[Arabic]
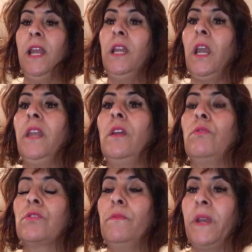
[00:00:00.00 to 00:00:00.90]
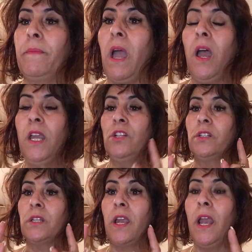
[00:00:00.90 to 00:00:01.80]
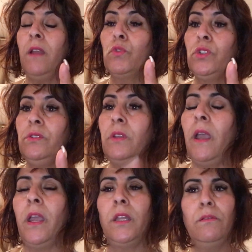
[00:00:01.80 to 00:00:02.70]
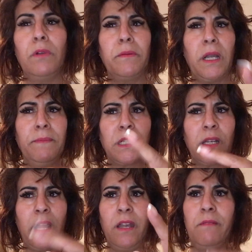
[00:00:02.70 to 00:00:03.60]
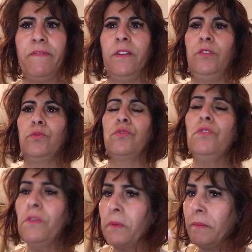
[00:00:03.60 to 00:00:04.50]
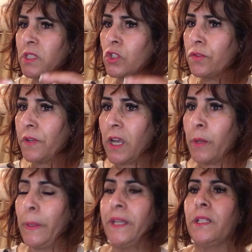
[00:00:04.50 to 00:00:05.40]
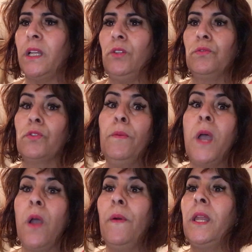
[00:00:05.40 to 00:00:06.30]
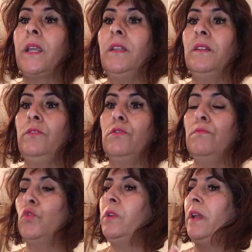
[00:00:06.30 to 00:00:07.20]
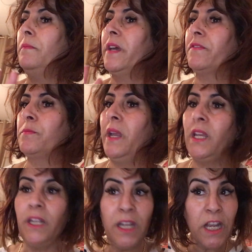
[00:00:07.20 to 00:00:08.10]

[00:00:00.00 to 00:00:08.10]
لان خوتكم رابحه شحال مده هذه وانا كاع ما تنقلب في اليوتيوب وكاع ما تنشوف الاخبار ديال اليوتيوب ولكن اليوم والله ما عرفت مالي